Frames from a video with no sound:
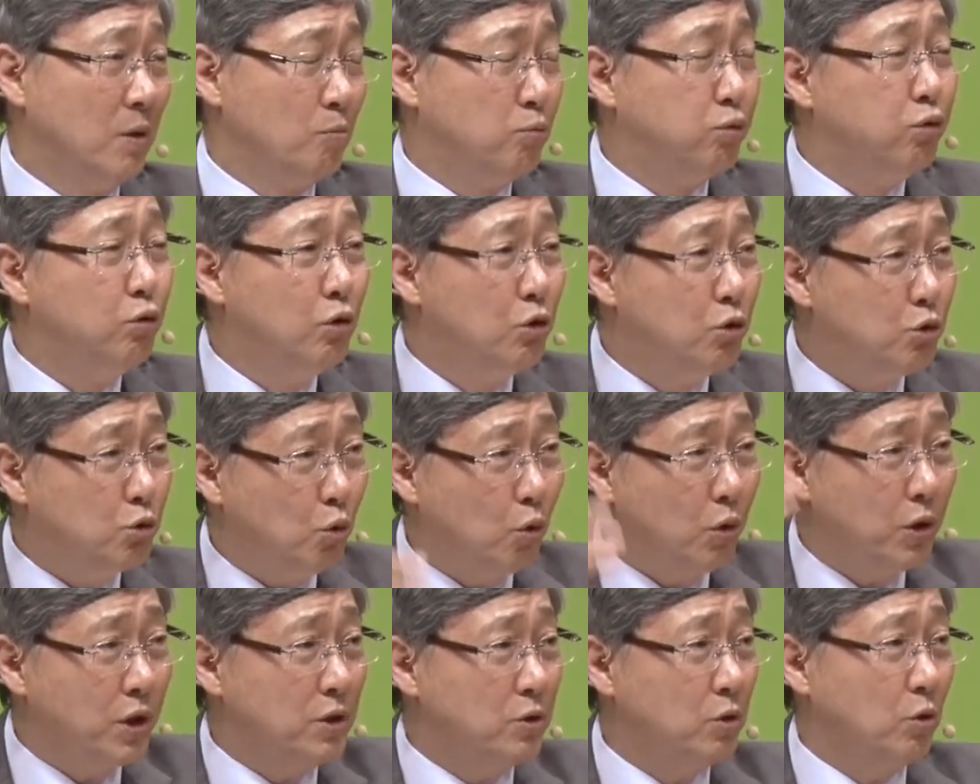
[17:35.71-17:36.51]
불
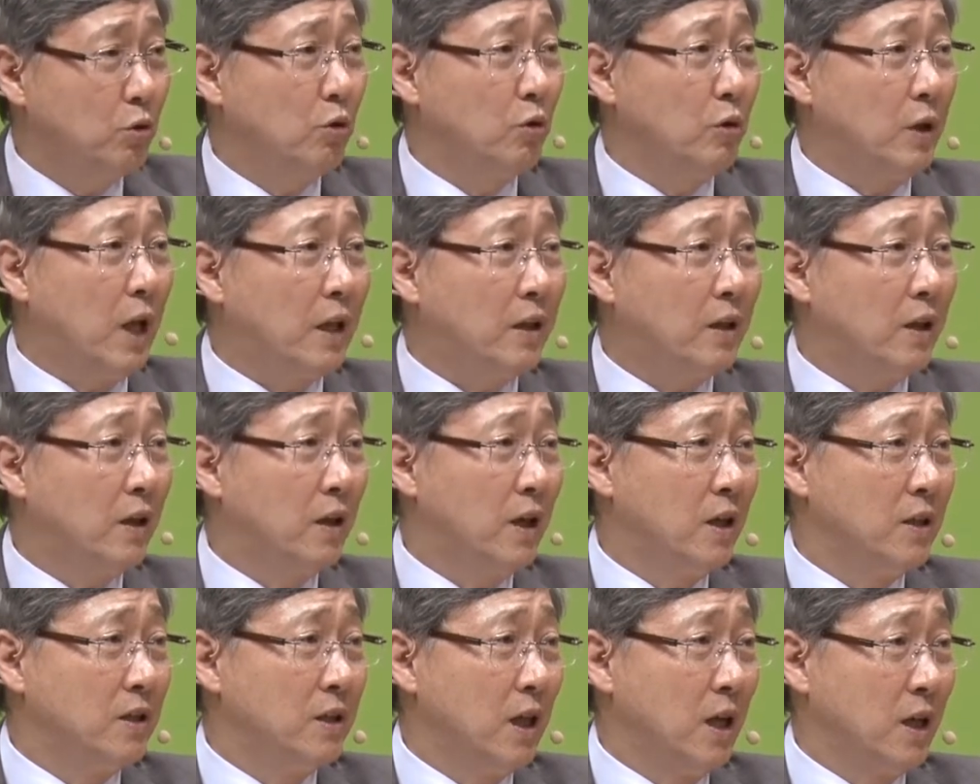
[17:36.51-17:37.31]
속에서도
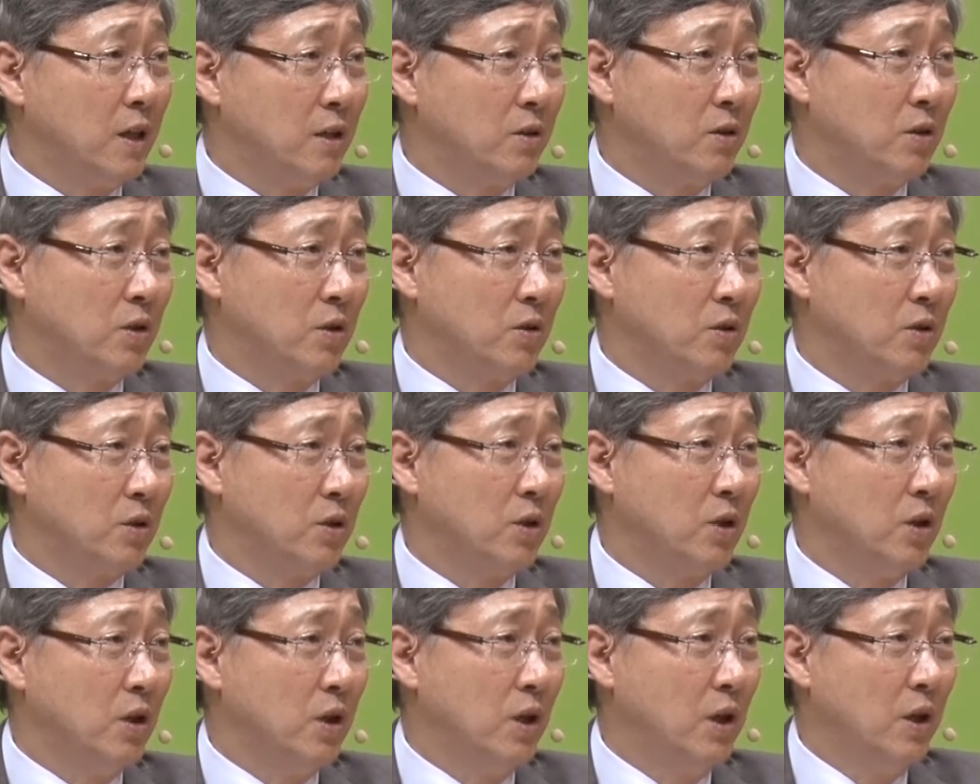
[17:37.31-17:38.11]
나타나지 않으셨어요.